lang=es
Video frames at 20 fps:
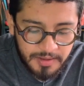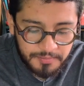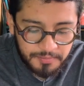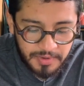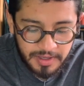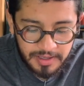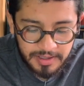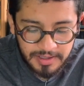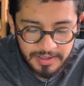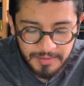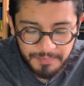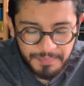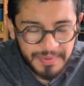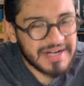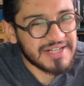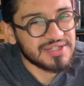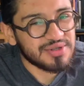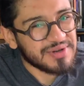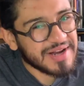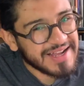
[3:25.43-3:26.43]
Eh,
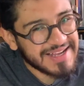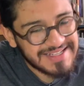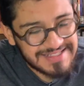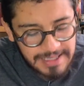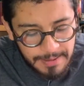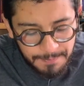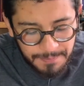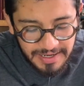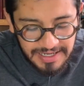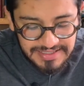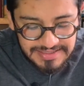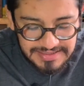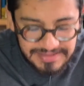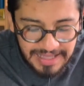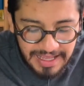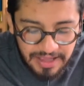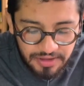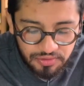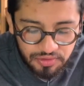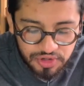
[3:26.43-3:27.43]
personajes
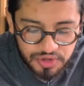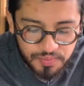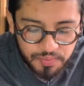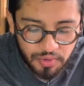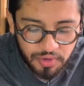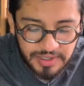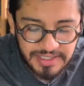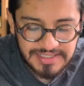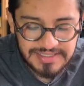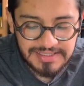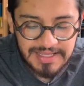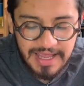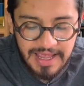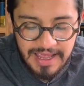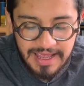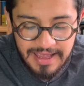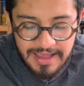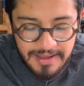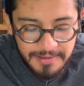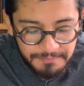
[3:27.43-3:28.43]
aplastados por
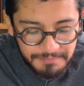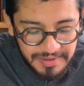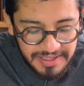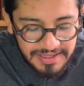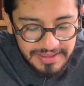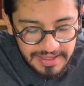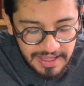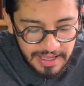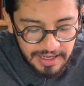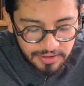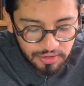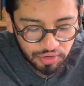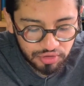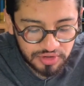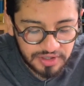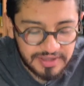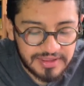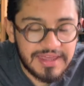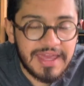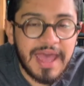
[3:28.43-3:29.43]
esta vida
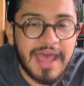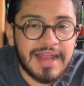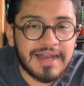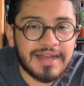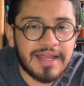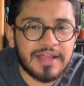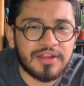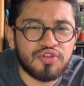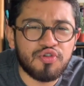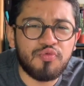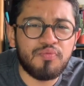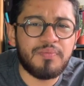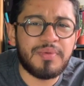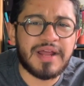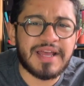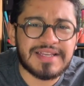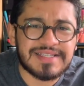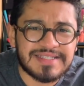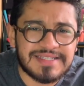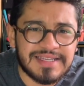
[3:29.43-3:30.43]
cotidiana de un
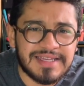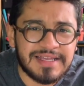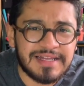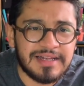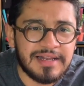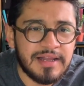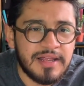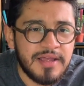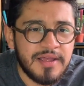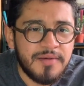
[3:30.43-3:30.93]
Brasil